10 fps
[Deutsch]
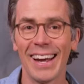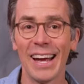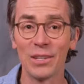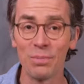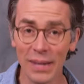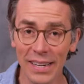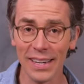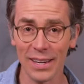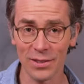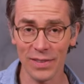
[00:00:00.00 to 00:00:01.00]
Es bindet
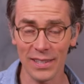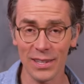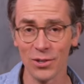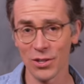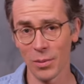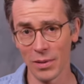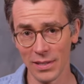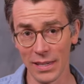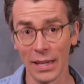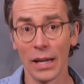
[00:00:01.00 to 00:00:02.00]
also Wasser und
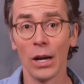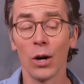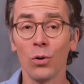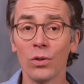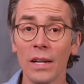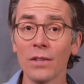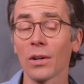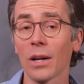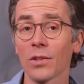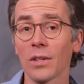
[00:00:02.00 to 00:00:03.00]
stabilisiert. Gluten
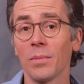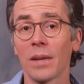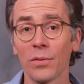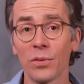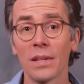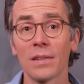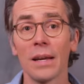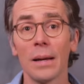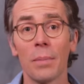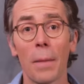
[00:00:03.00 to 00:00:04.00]
sorgt außerdem dafür, dass
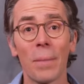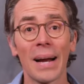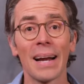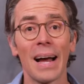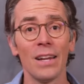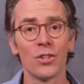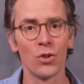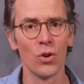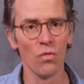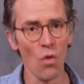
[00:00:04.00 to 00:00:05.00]
äh, beim Backen alles
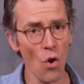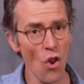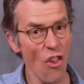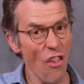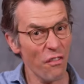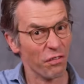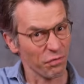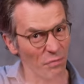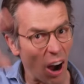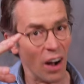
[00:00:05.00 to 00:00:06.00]
schön
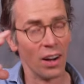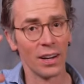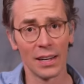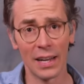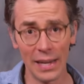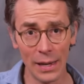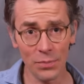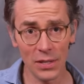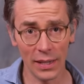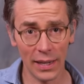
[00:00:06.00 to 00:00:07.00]

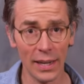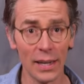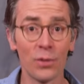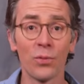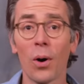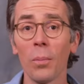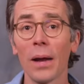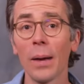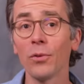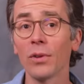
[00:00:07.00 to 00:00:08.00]
klebt, ja, in Form
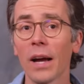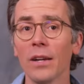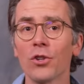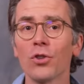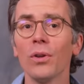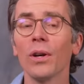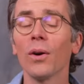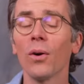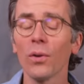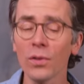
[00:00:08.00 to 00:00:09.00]
bleibt und eine schöne
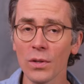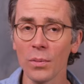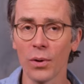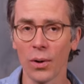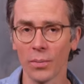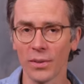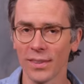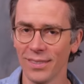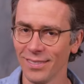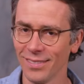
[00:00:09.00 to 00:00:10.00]
Kruste bekommt.
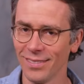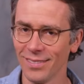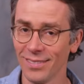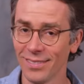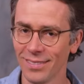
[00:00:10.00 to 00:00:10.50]
Hm.